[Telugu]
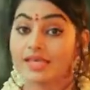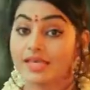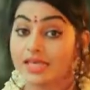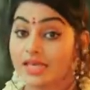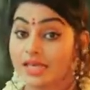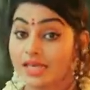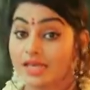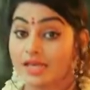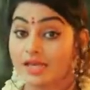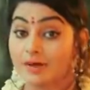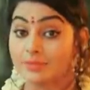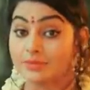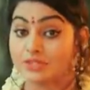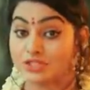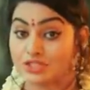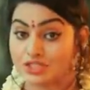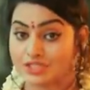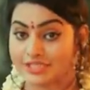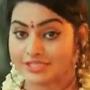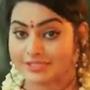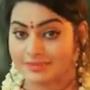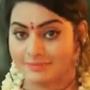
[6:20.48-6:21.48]
ఏ
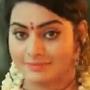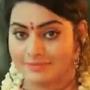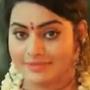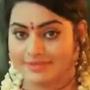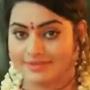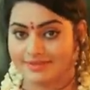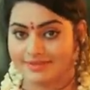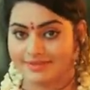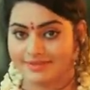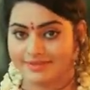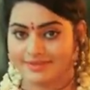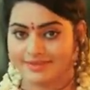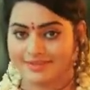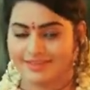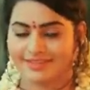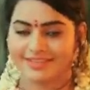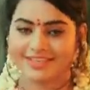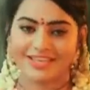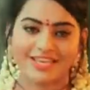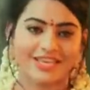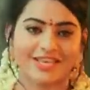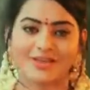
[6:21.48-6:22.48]
అభిషేకమైనా
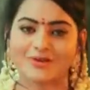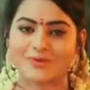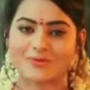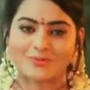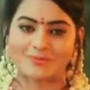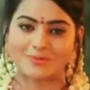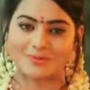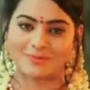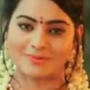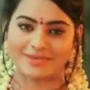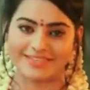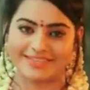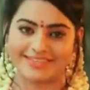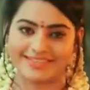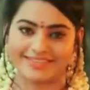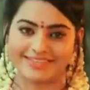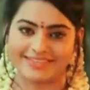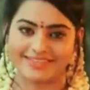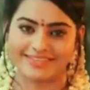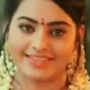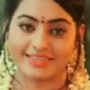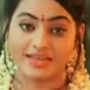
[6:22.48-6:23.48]
ఏ హోమమైనా
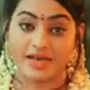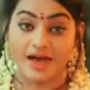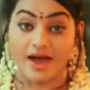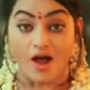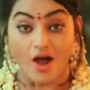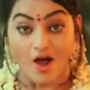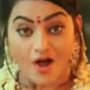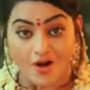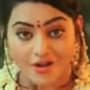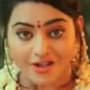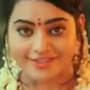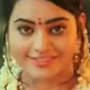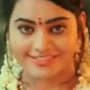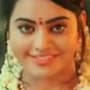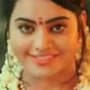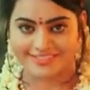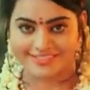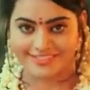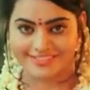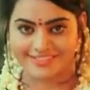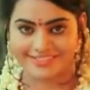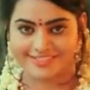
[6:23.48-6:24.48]
ఆర్డర్
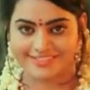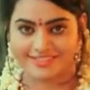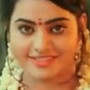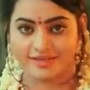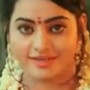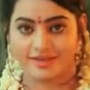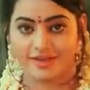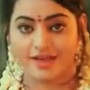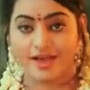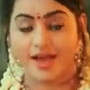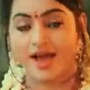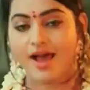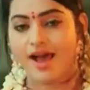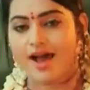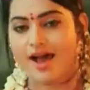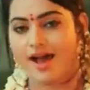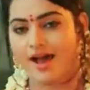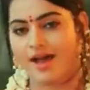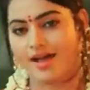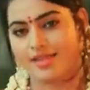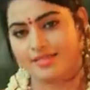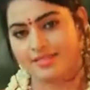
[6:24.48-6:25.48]
చేయండి
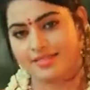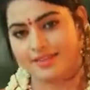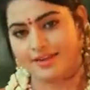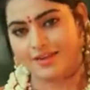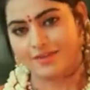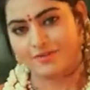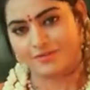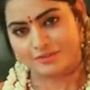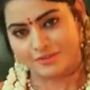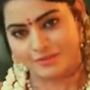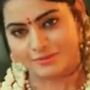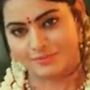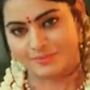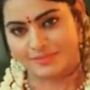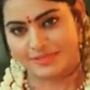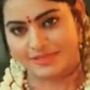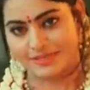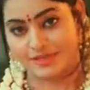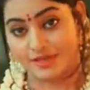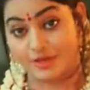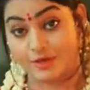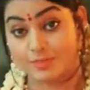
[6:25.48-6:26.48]
అందుకు అవసరమైన
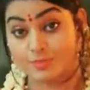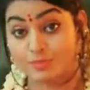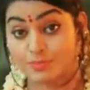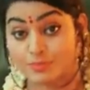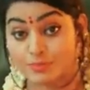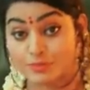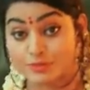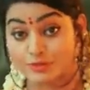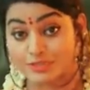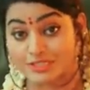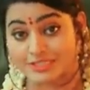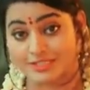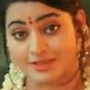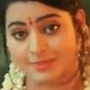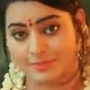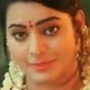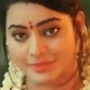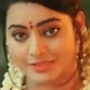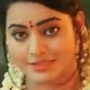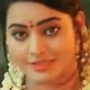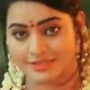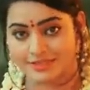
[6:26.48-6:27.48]
పూజా
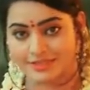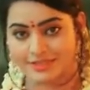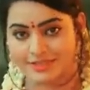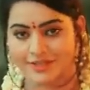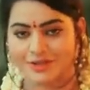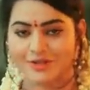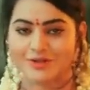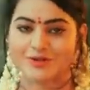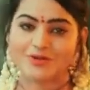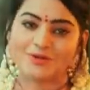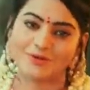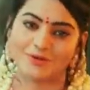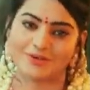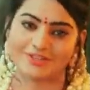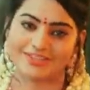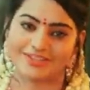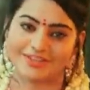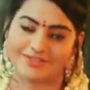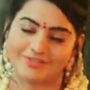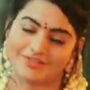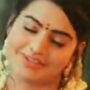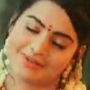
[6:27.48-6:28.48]
సామాగ్రిని
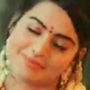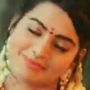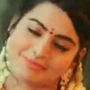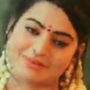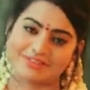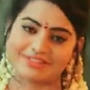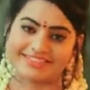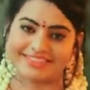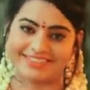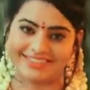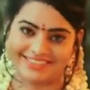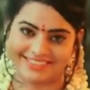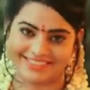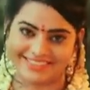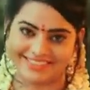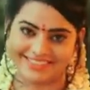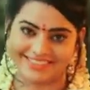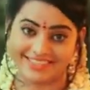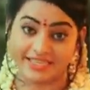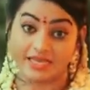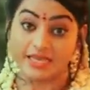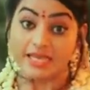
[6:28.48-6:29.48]
డోర్ డెలివరీగా పొందండి
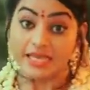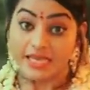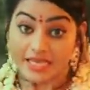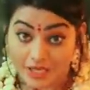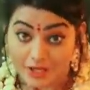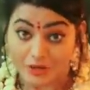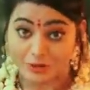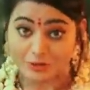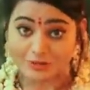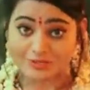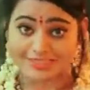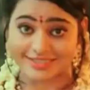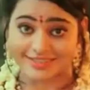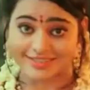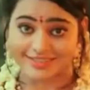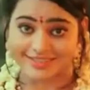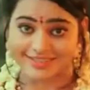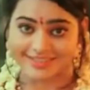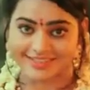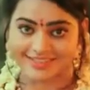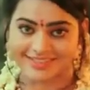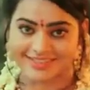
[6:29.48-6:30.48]
ఈరోజే
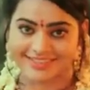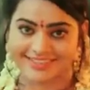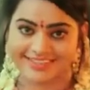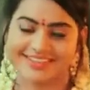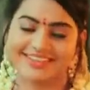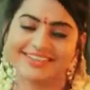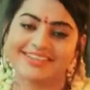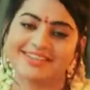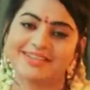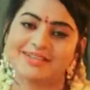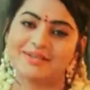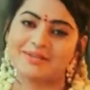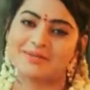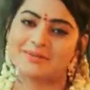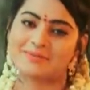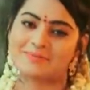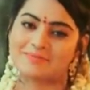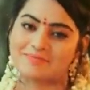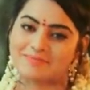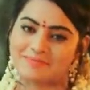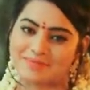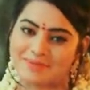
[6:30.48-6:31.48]

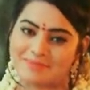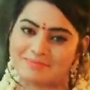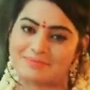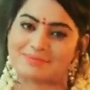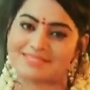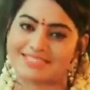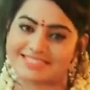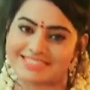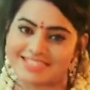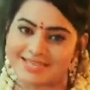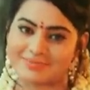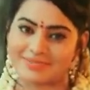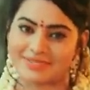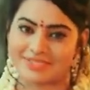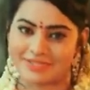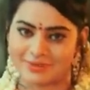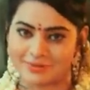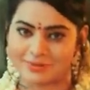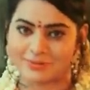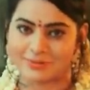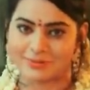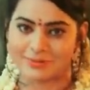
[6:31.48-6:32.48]
మీ పూజా
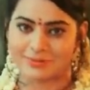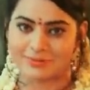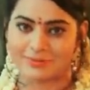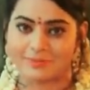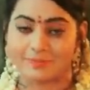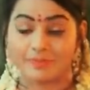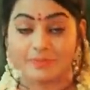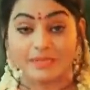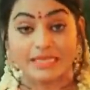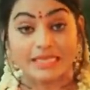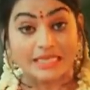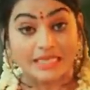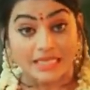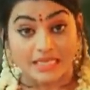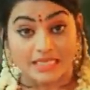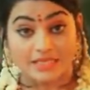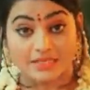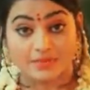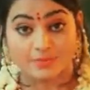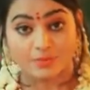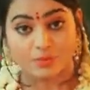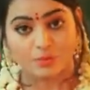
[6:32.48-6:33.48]
సామాగ్రి కొరకు
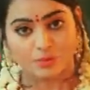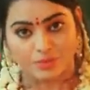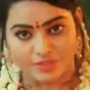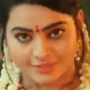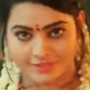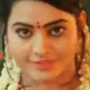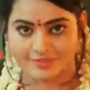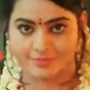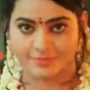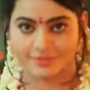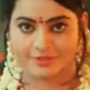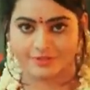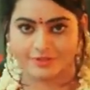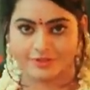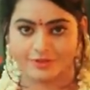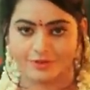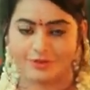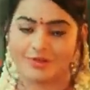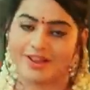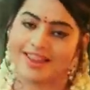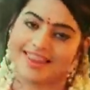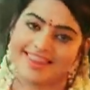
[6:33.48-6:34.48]
ఈ పూజా స్టోర్
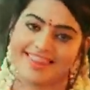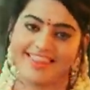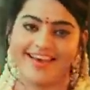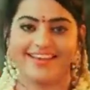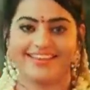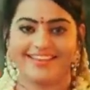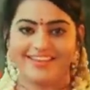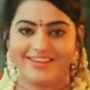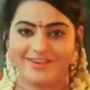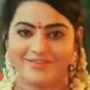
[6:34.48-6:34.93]
డాట్ ఇన్లో లాగిన్